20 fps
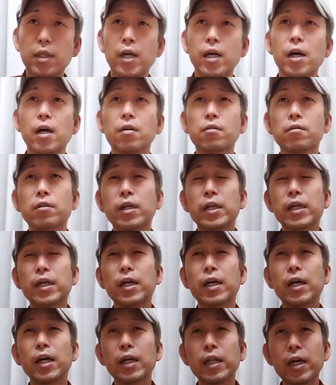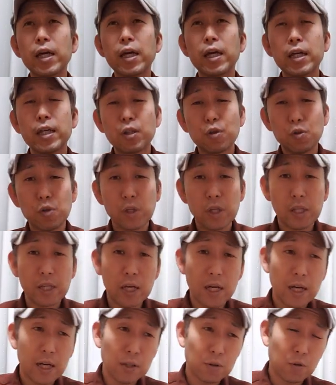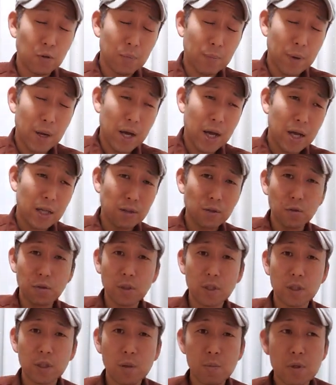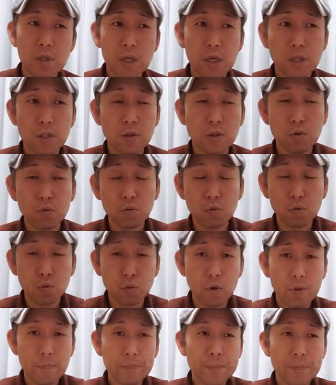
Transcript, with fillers: 大河君が一回ね一人で高いとこパーンと行ってみたりっていうその